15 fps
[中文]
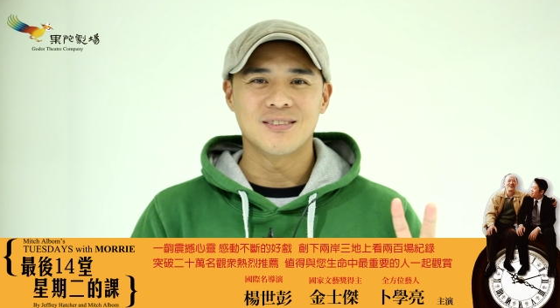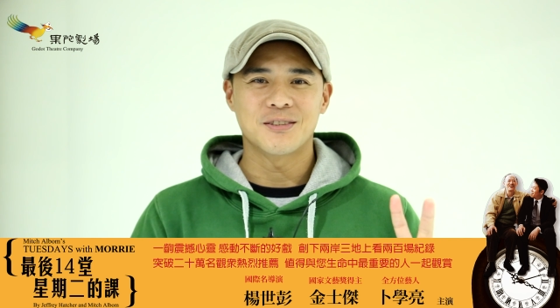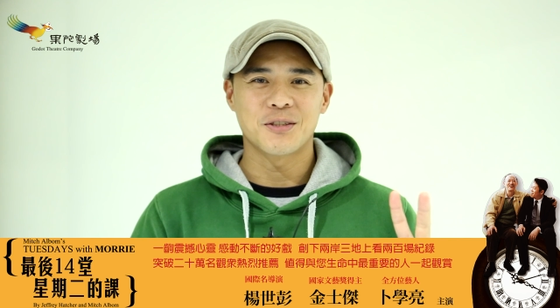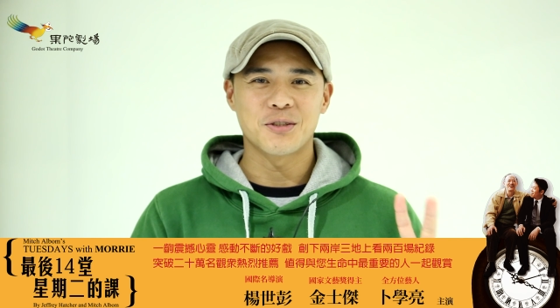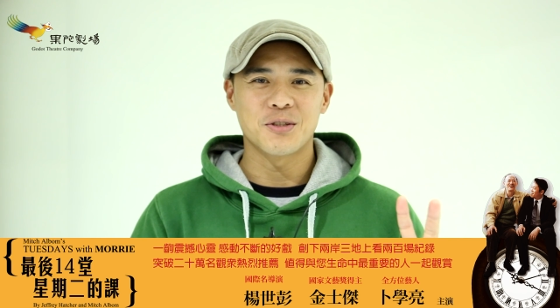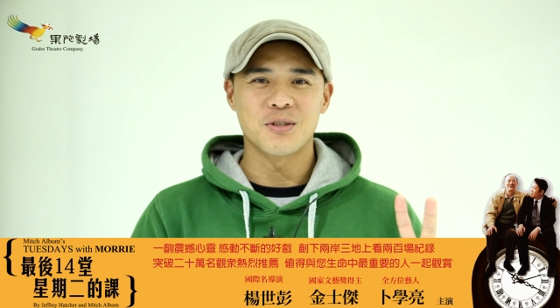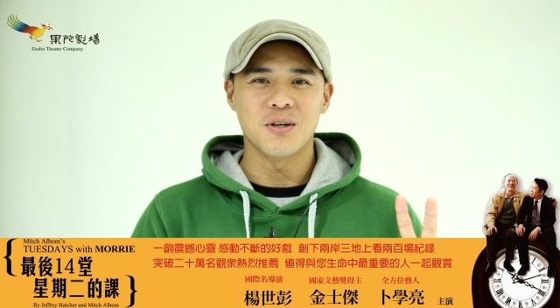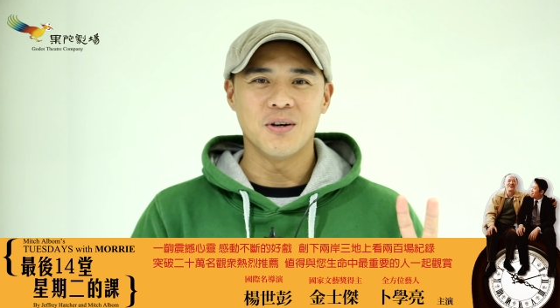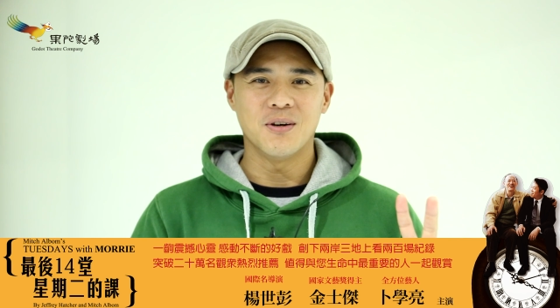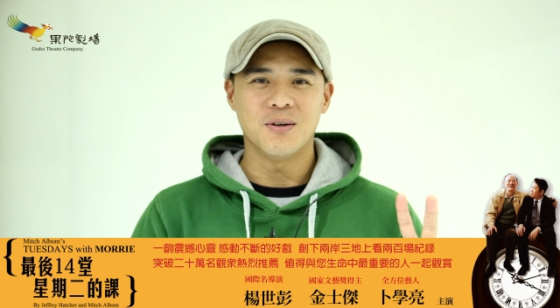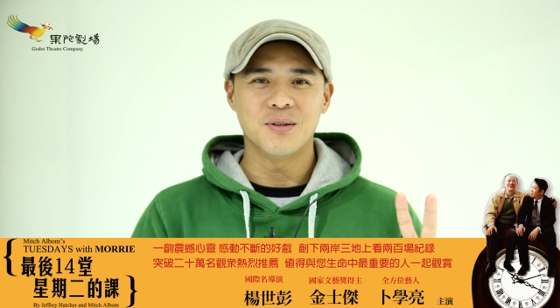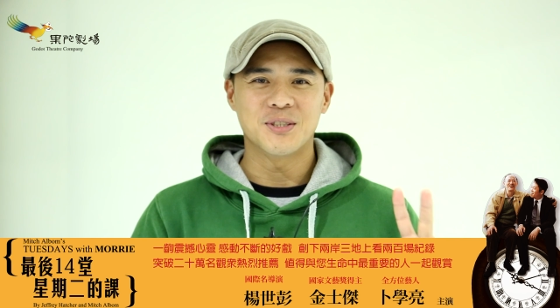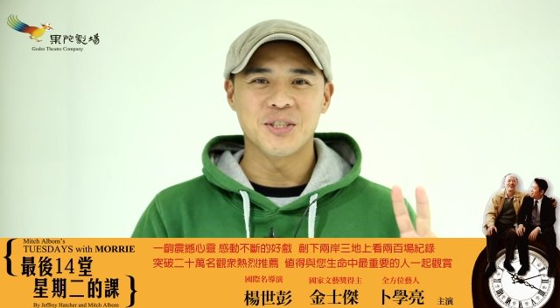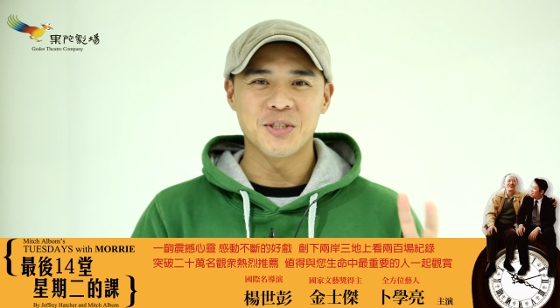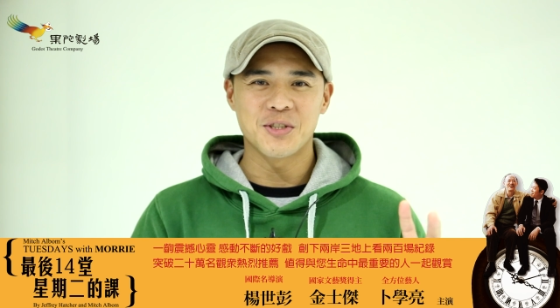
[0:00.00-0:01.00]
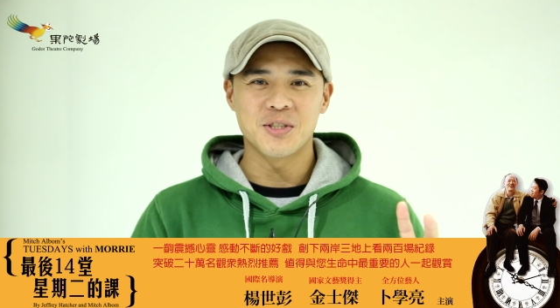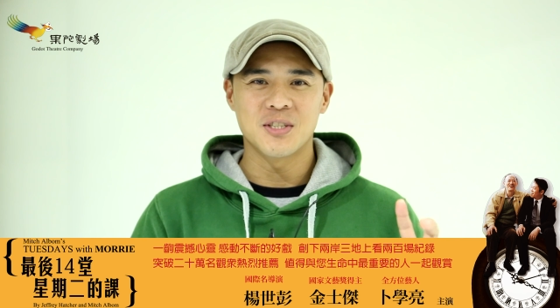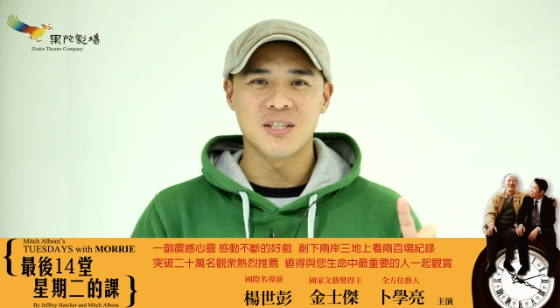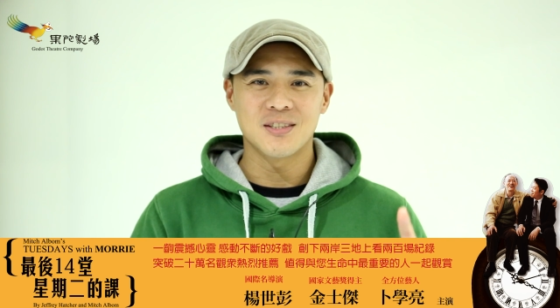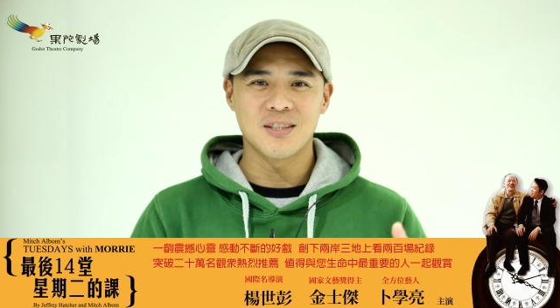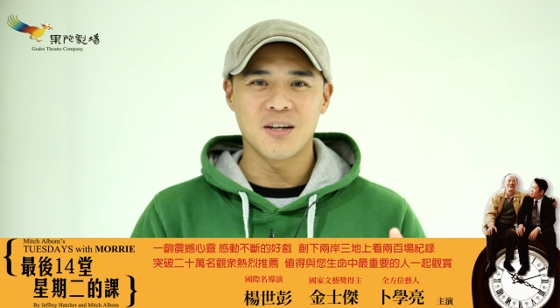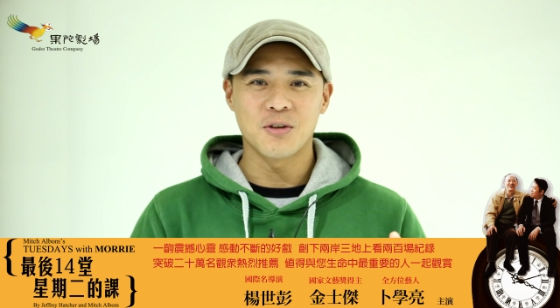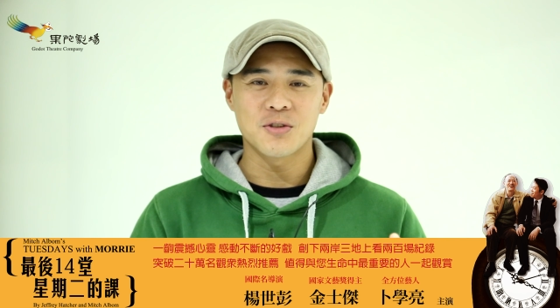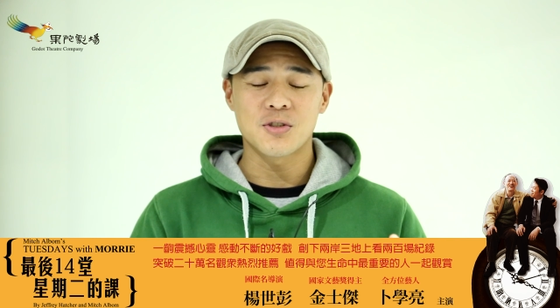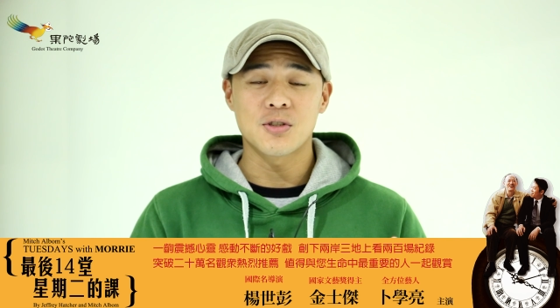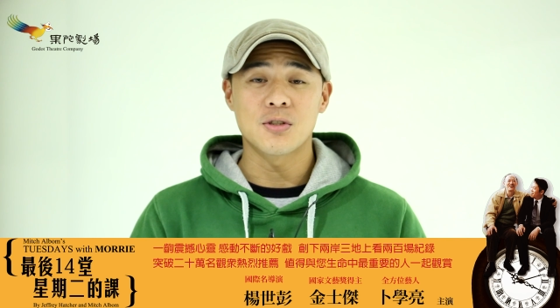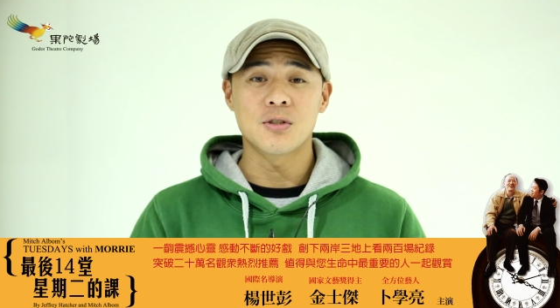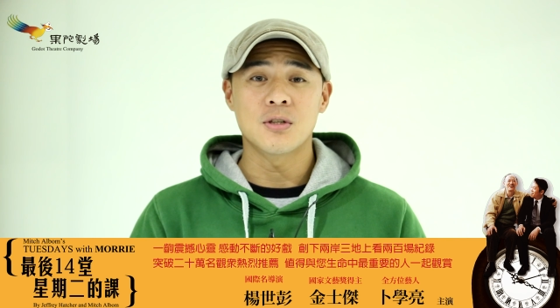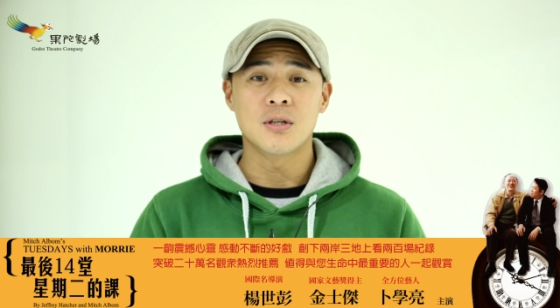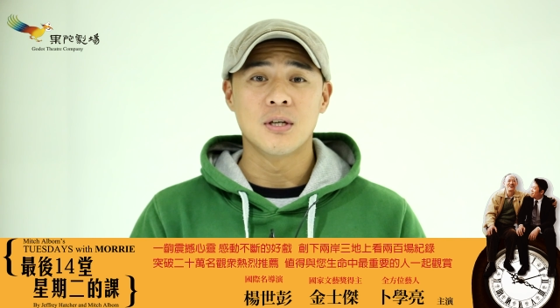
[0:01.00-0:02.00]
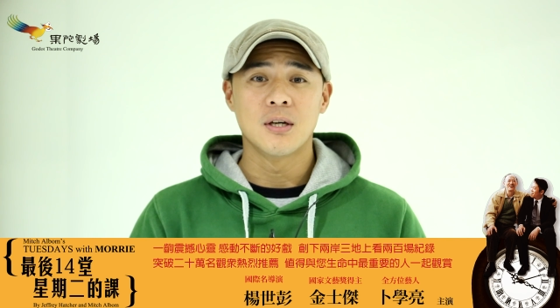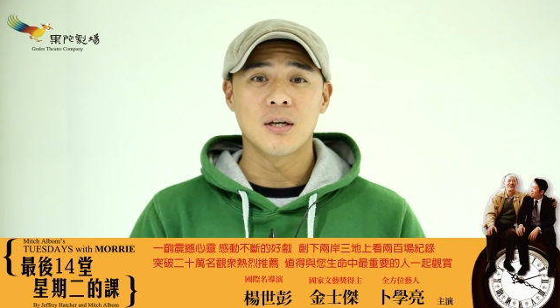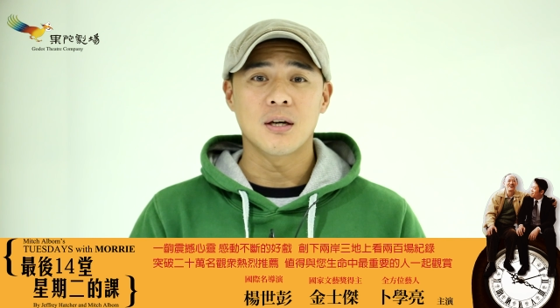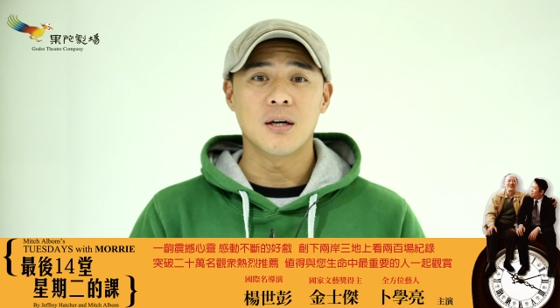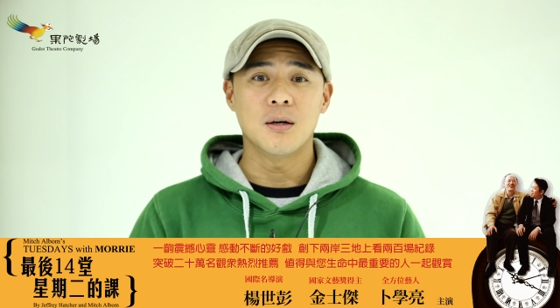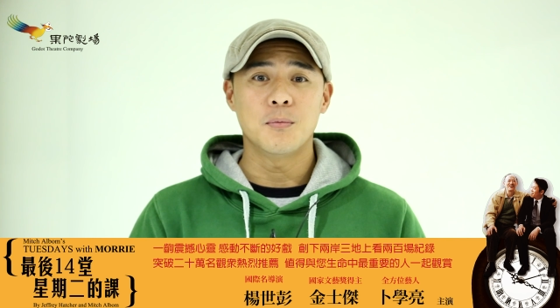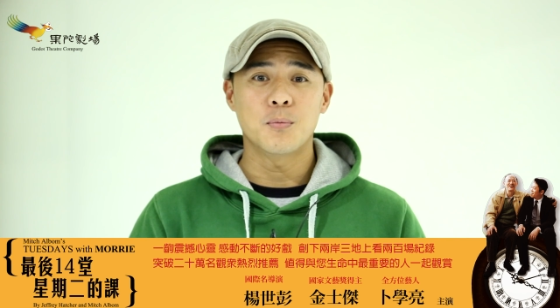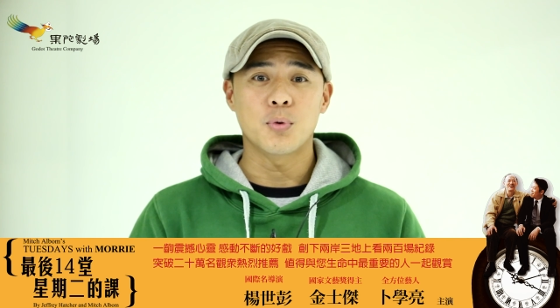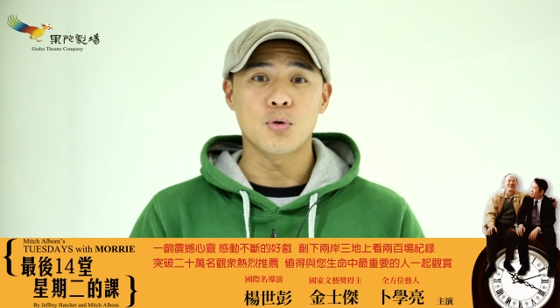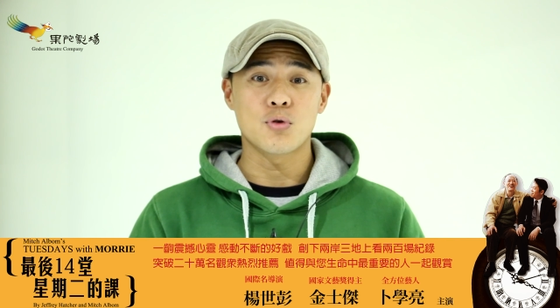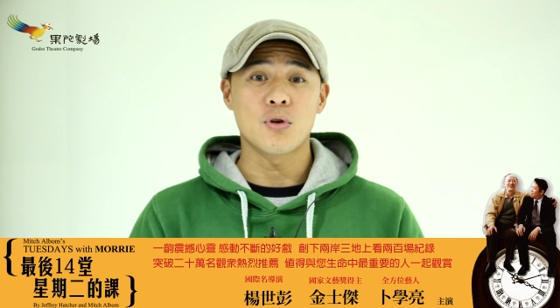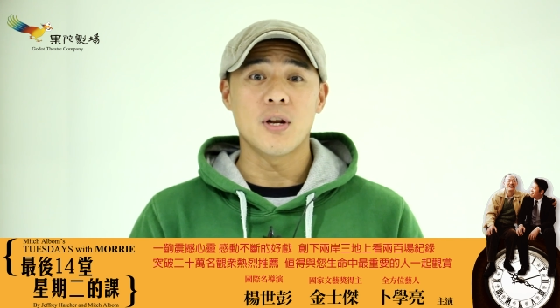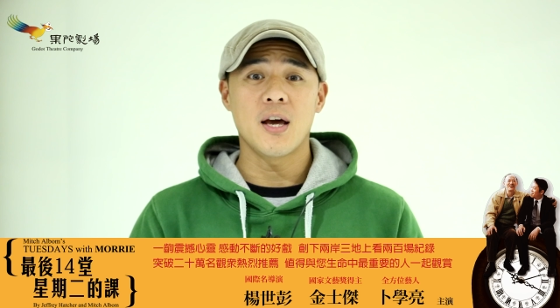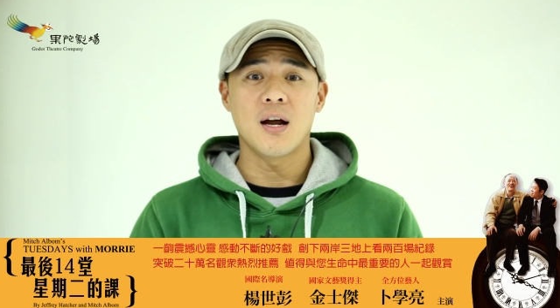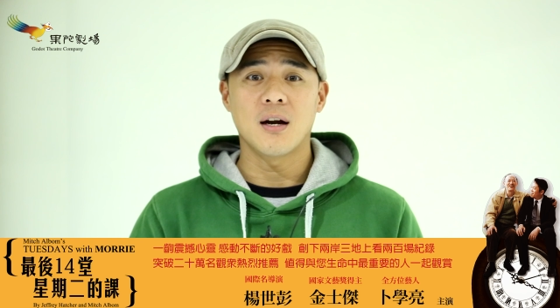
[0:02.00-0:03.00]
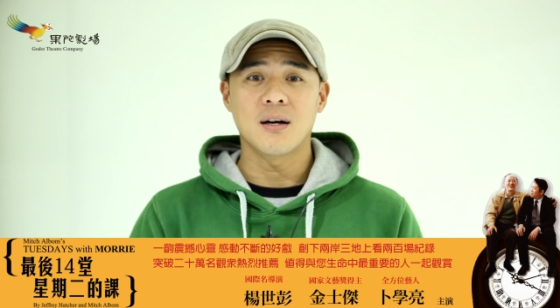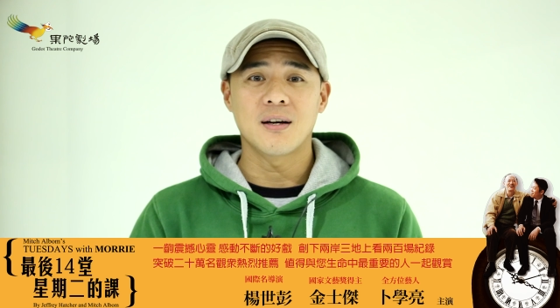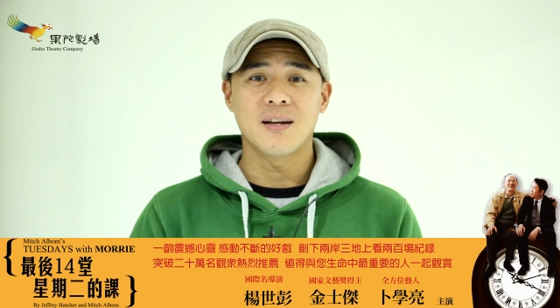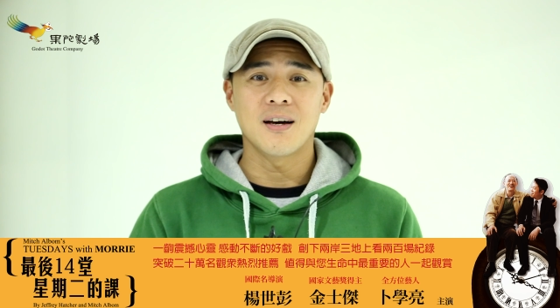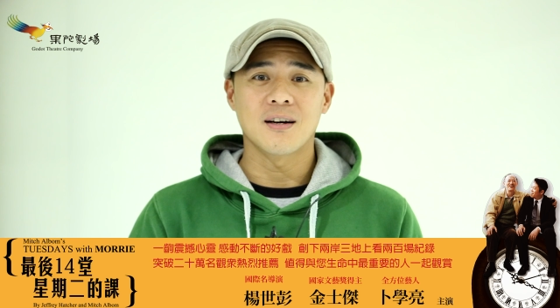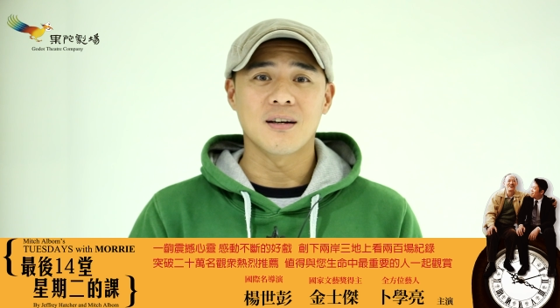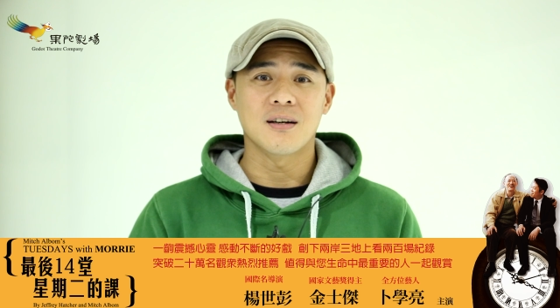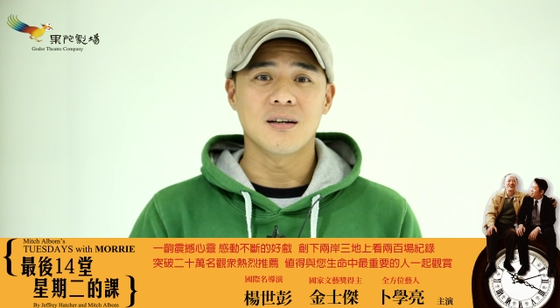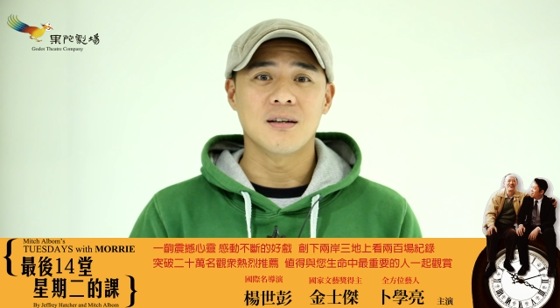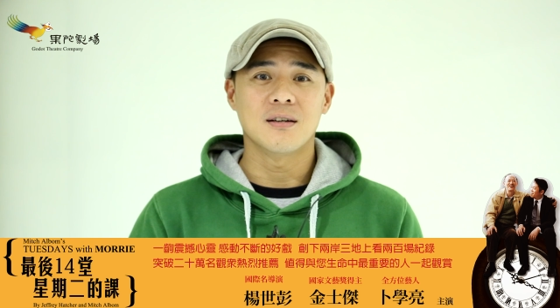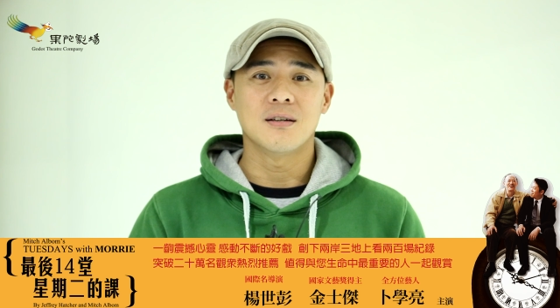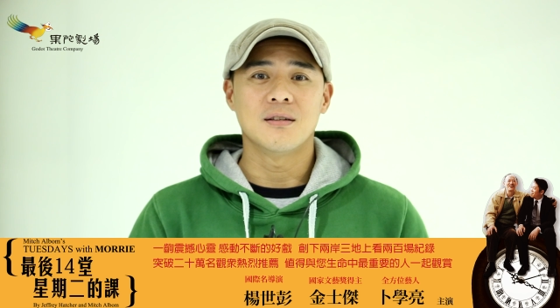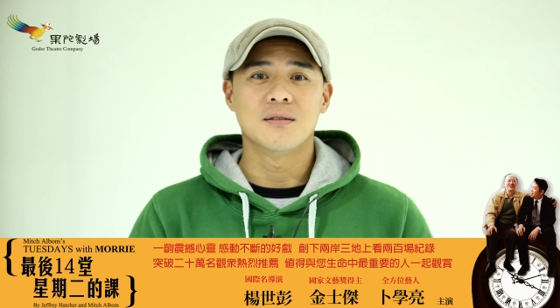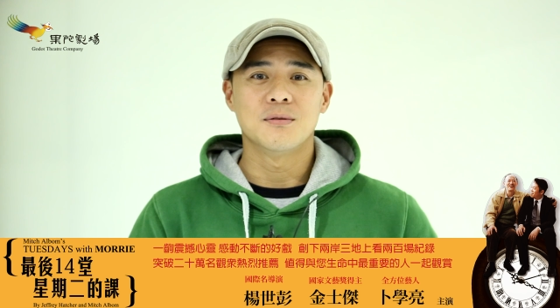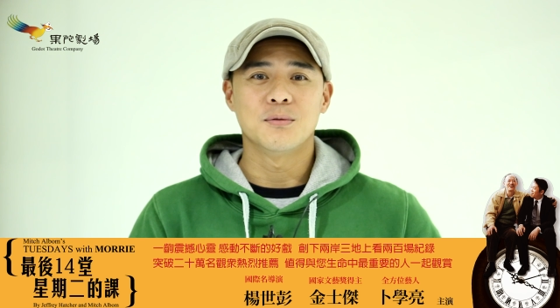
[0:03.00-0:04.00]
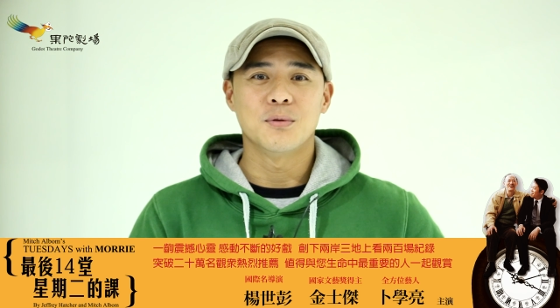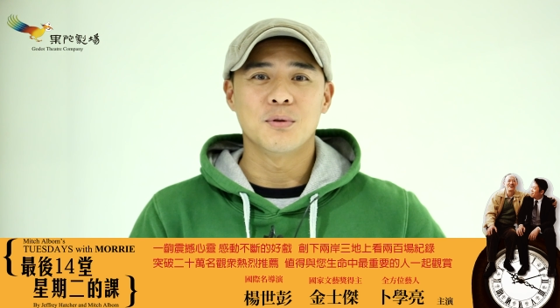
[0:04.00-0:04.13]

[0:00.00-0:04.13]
这是由金世杰金老师跟朴学亮亮哥